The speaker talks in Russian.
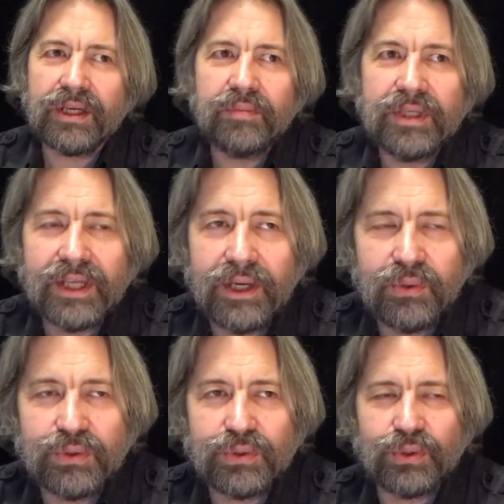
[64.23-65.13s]

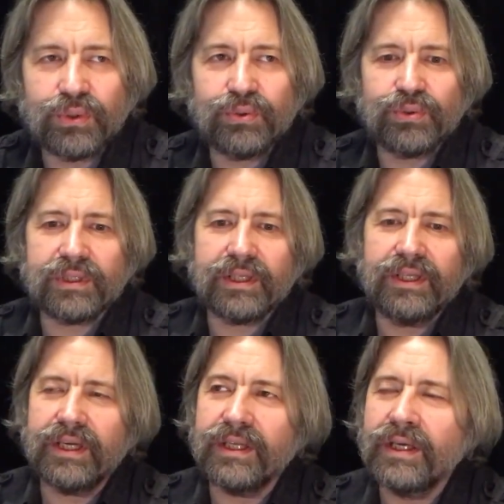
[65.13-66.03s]
криминальную сторону
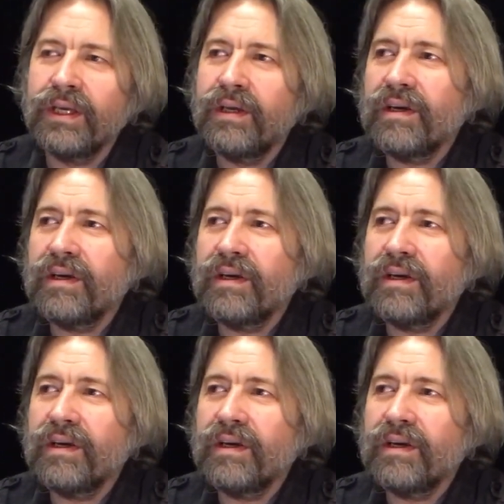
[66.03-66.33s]
страданий,